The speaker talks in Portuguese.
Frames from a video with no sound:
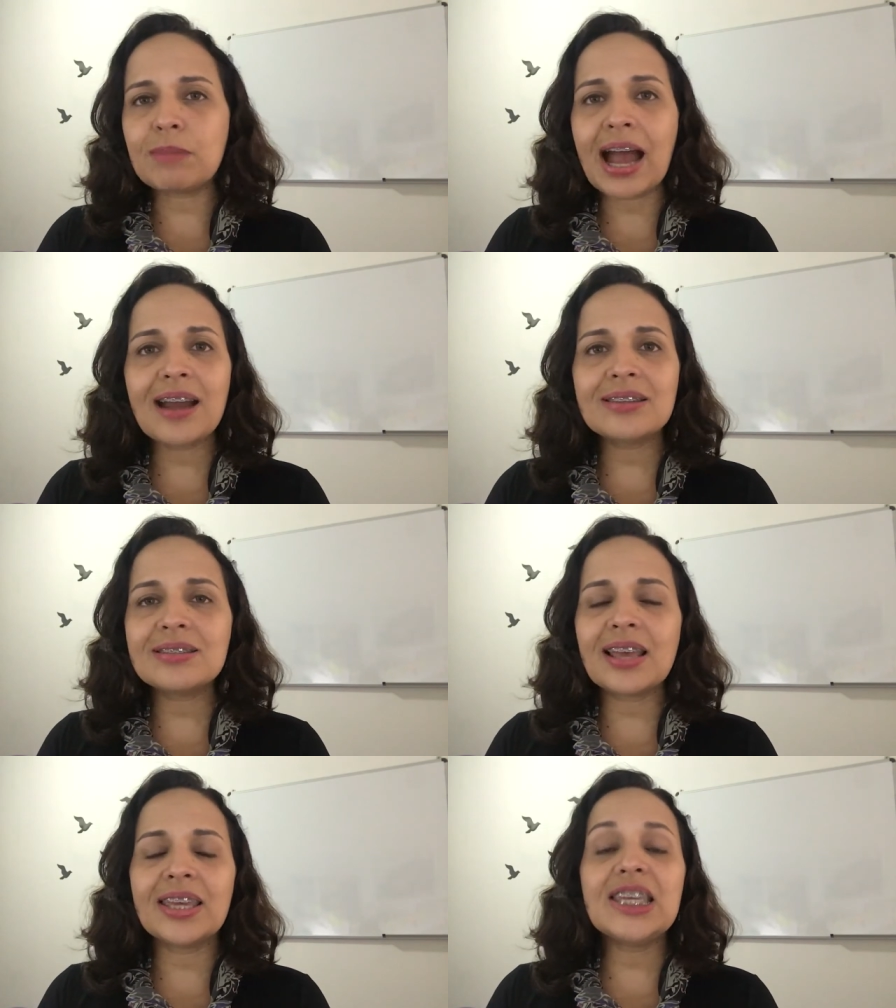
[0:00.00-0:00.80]

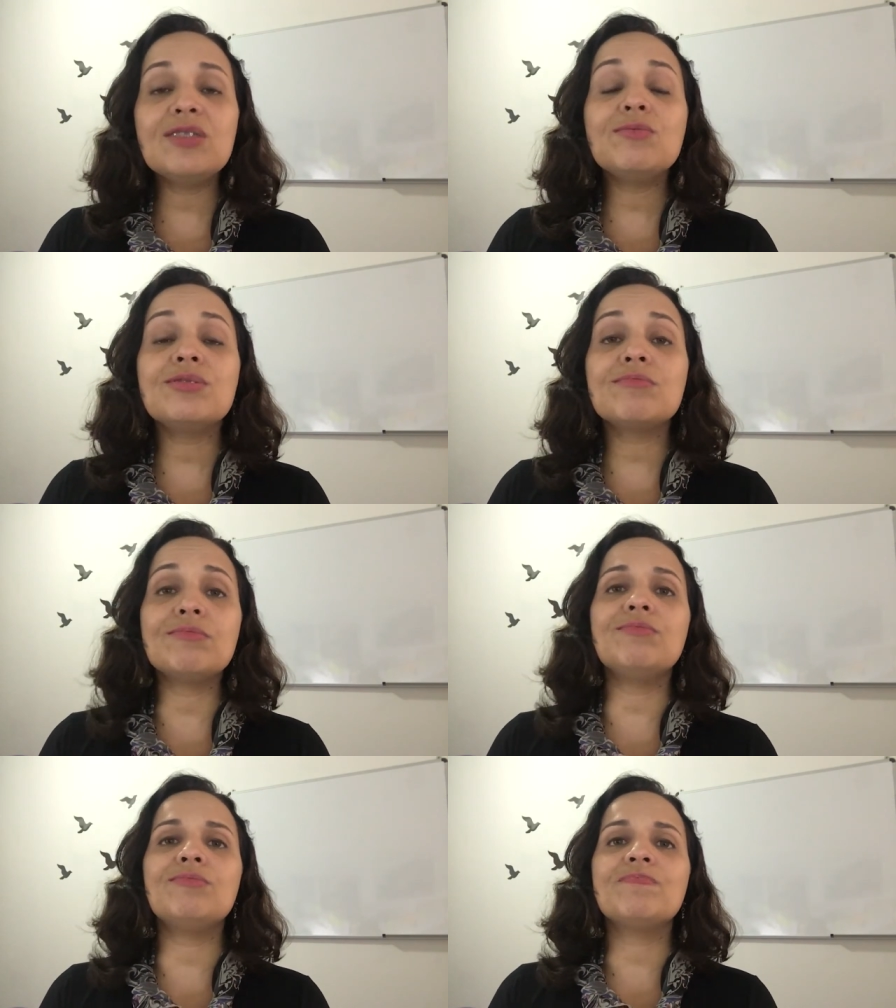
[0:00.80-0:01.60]
partes aí do
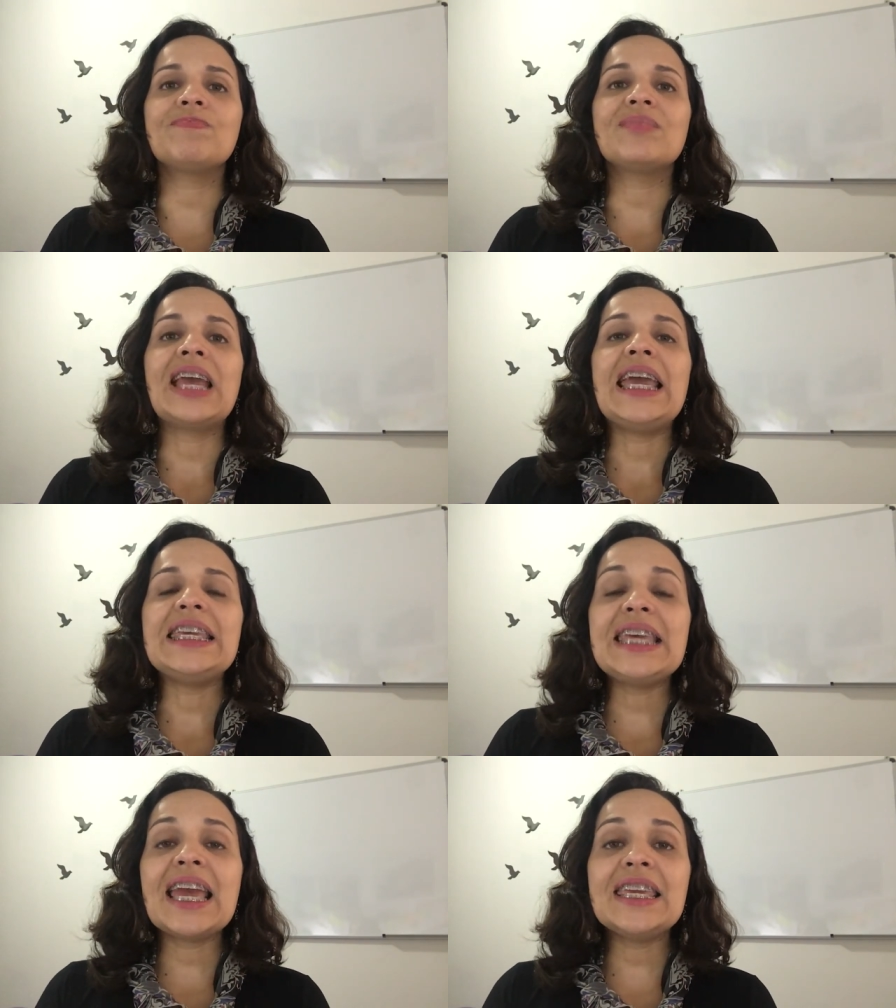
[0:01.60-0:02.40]
estudo.
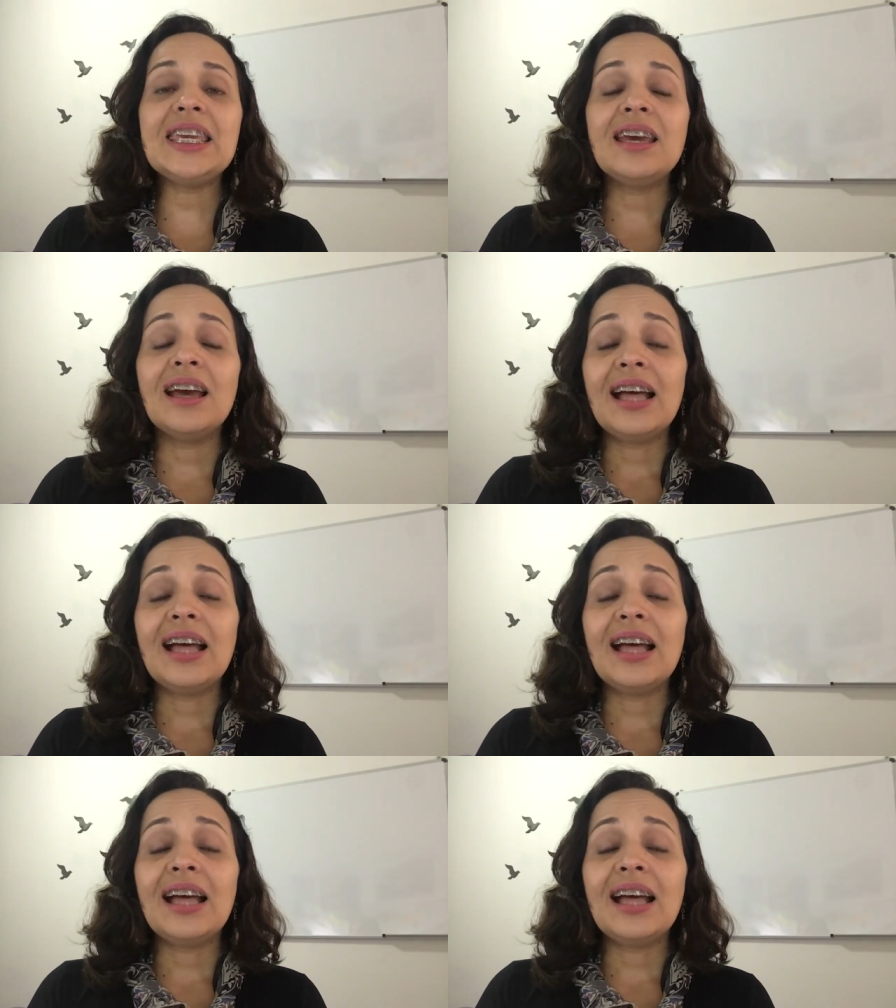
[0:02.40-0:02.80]
E aí